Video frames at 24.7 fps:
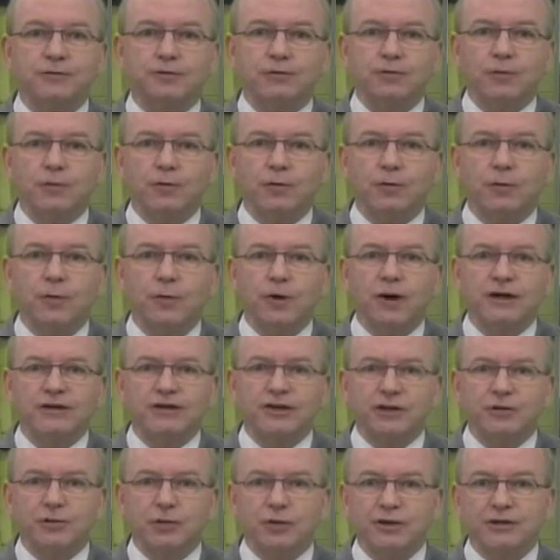com o
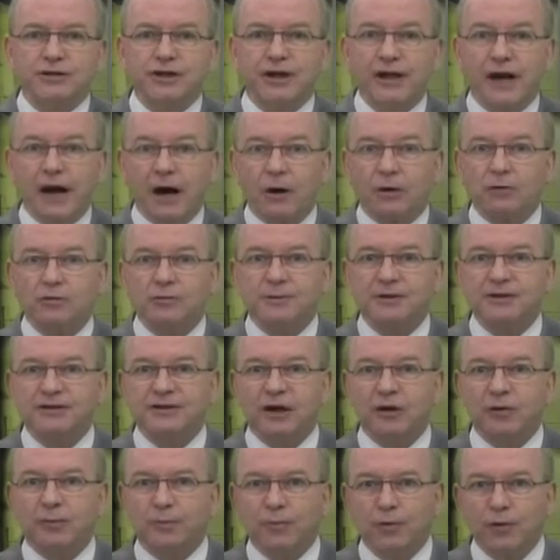Corregedor-Geral do
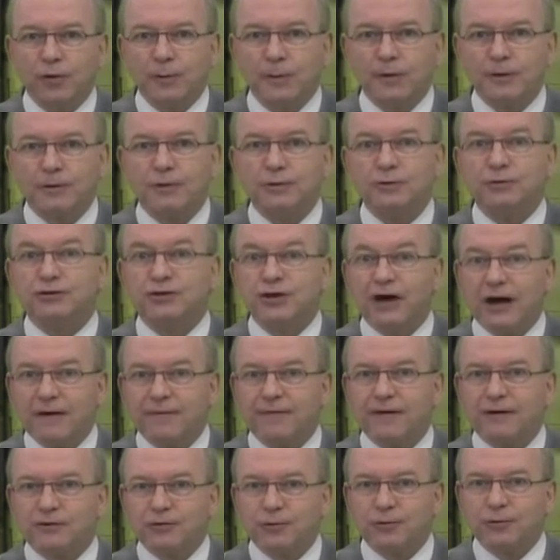Ministério Público,
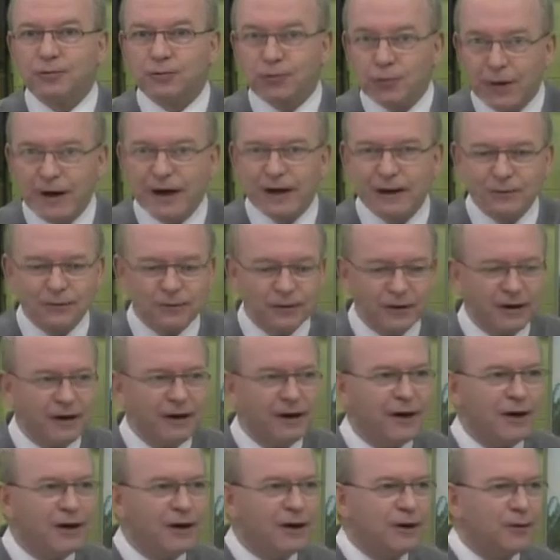Jefferson Coelho.
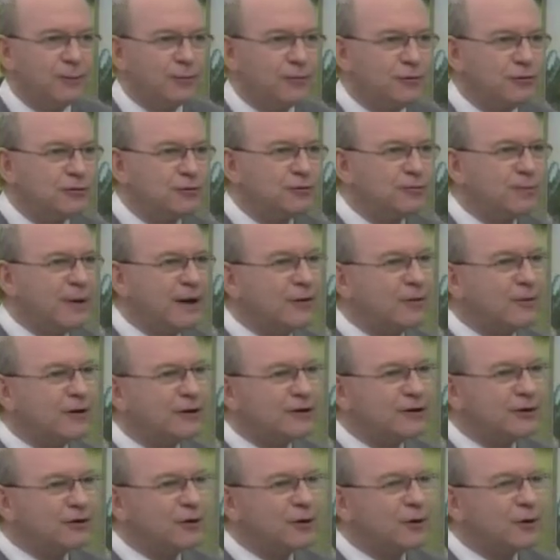Muito bem, Corregedor, eu